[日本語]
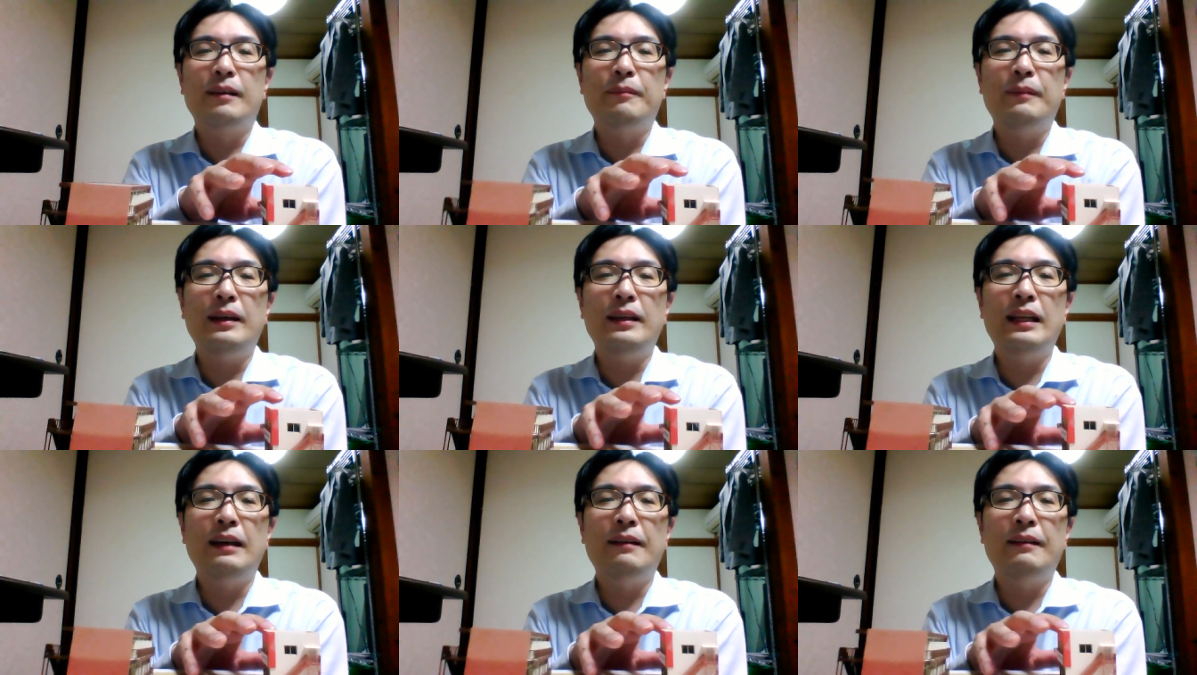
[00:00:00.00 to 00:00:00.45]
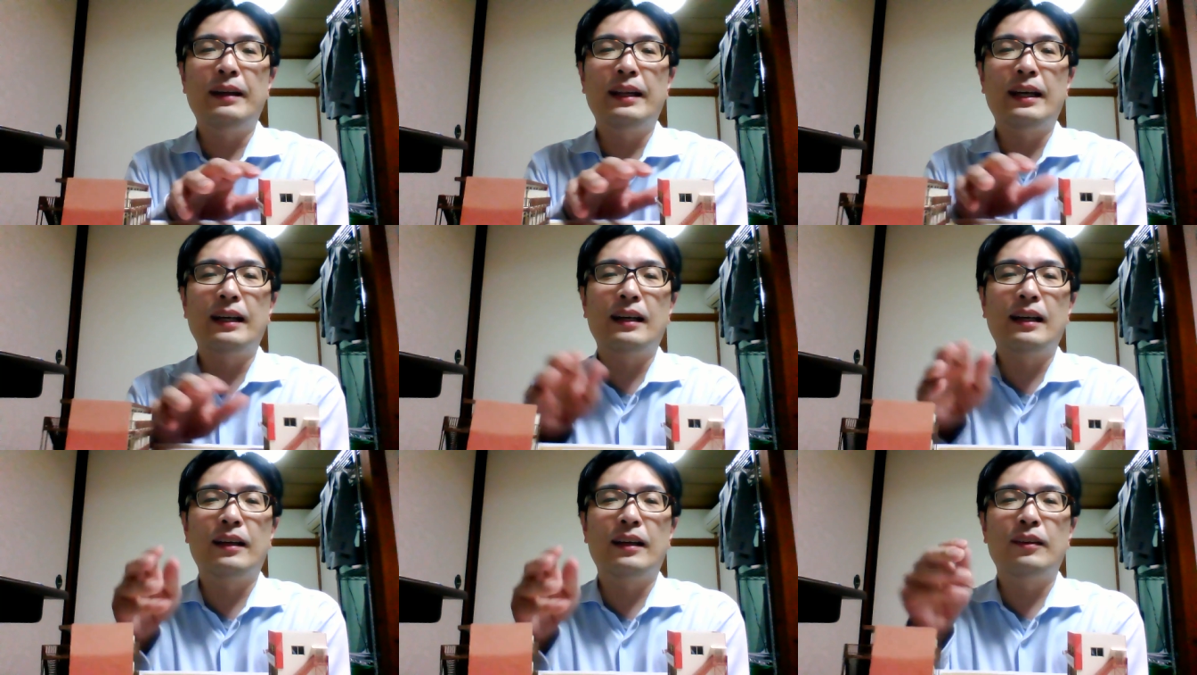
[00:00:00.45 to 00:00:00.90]
みんなは
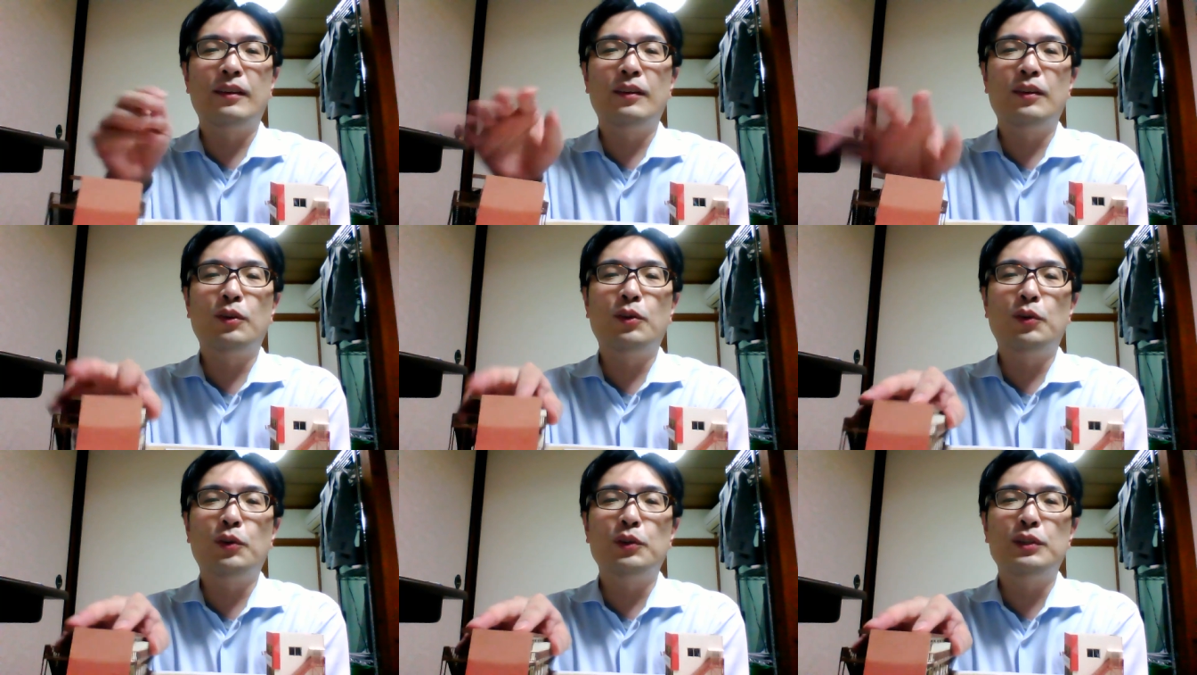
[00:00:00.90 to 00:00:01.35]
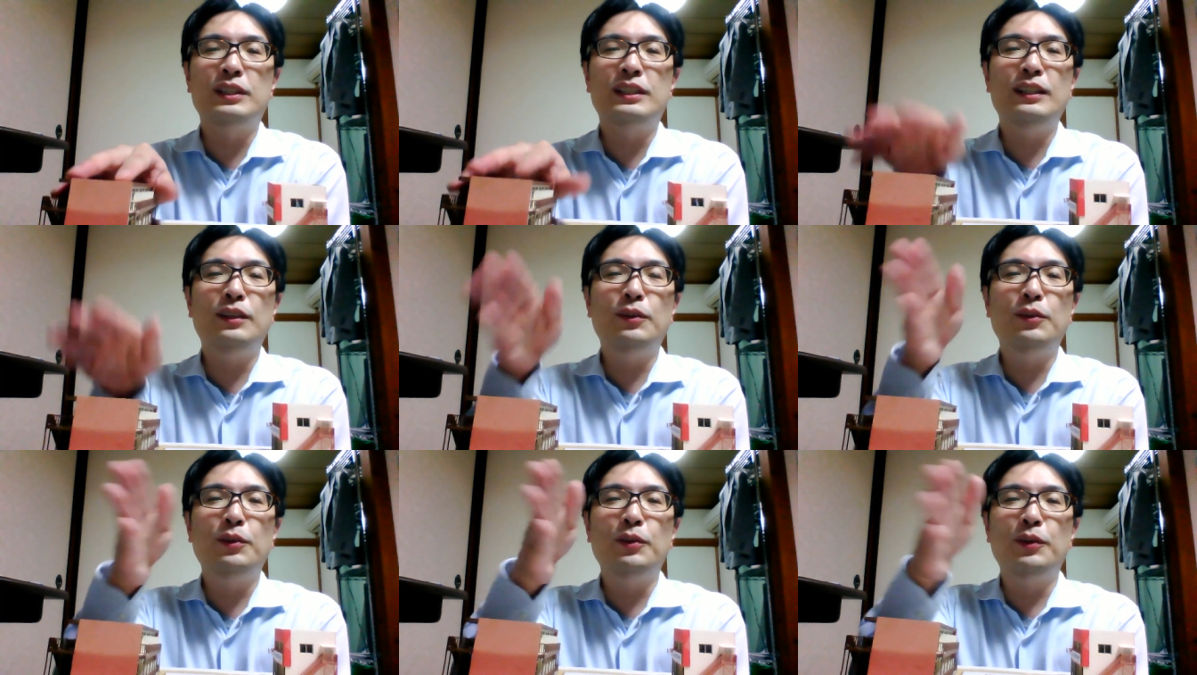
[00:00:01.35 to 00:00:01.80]
なんか、こっち
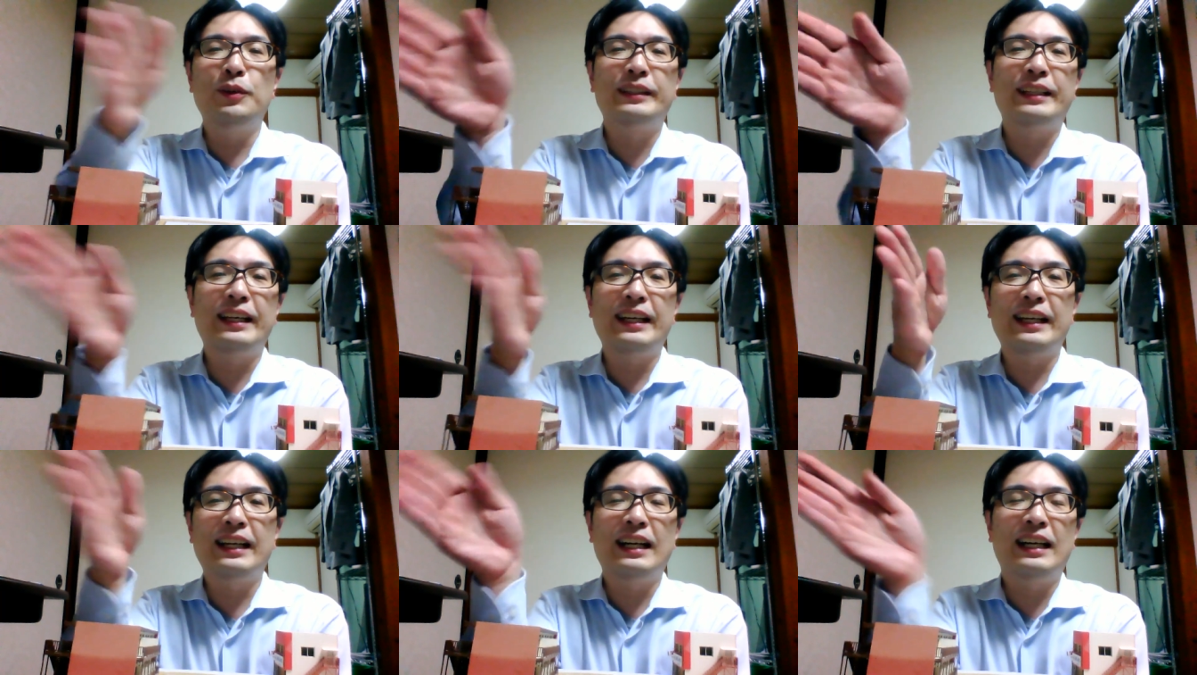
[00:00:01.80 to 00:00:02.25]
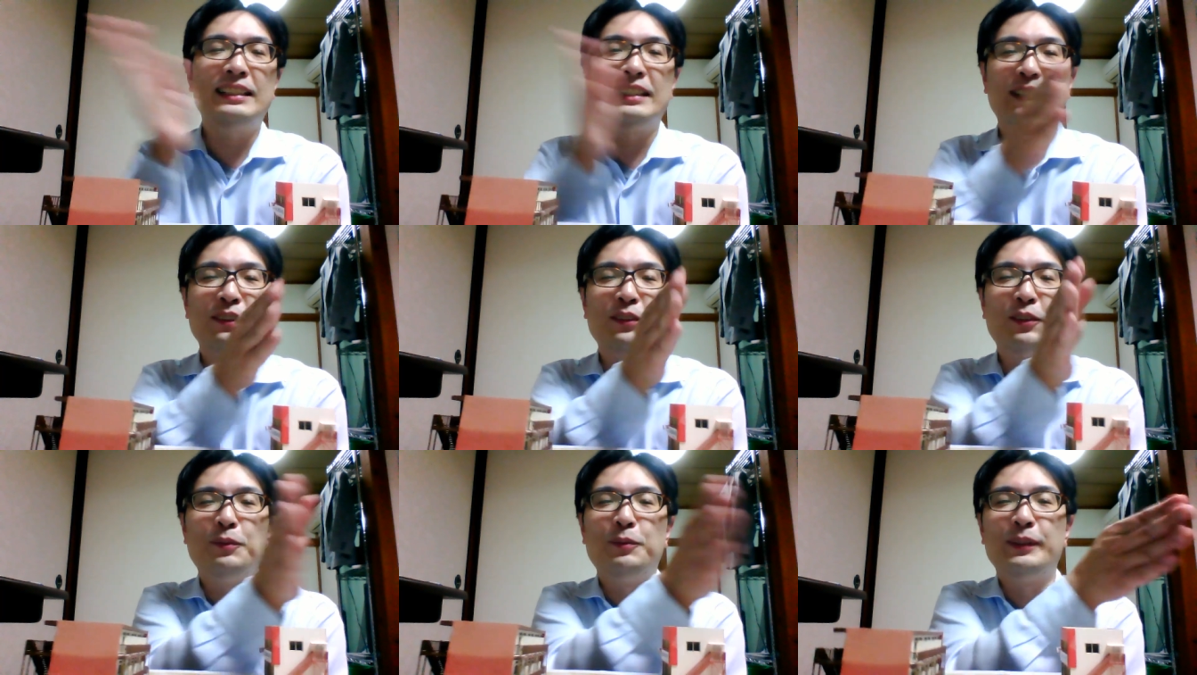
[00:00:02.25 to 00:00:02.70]
の方を定外地
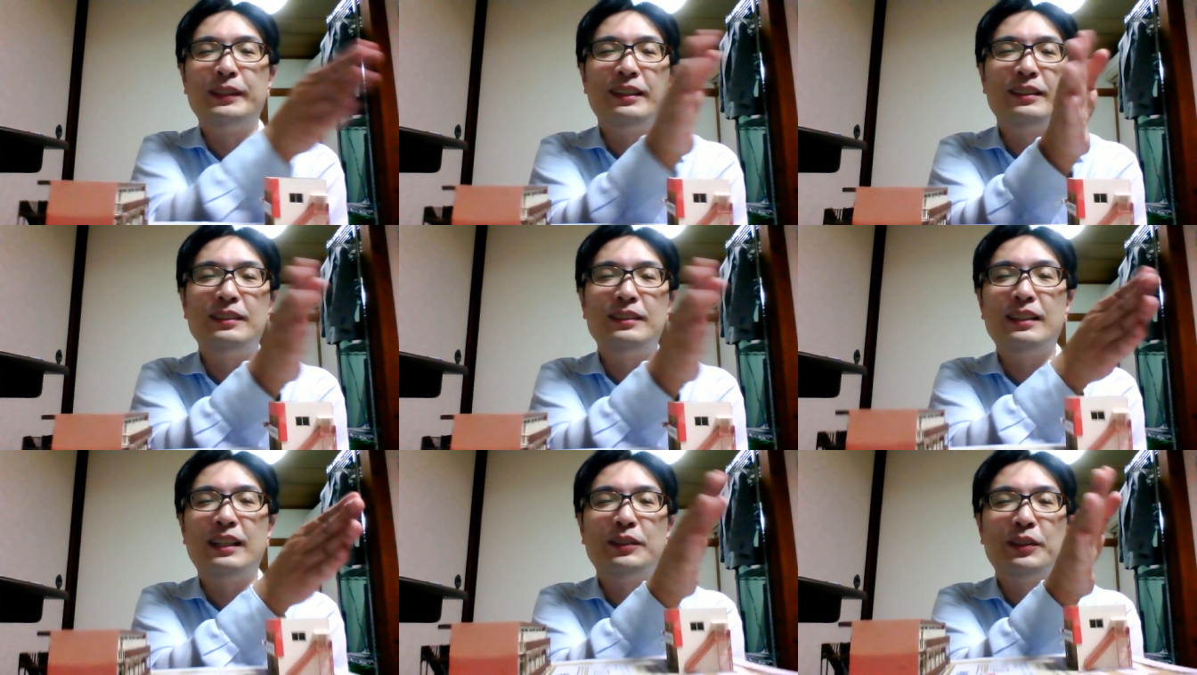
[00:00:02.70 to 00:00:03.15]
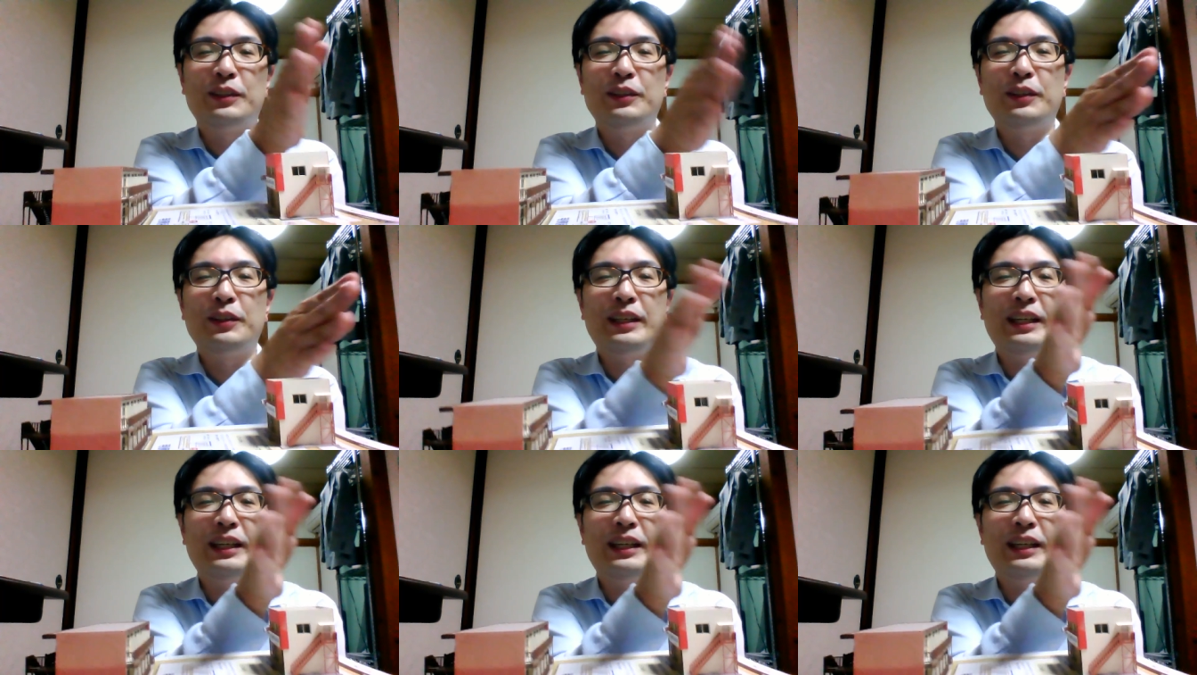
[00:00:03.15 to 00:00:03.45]
だと思ってる人が時々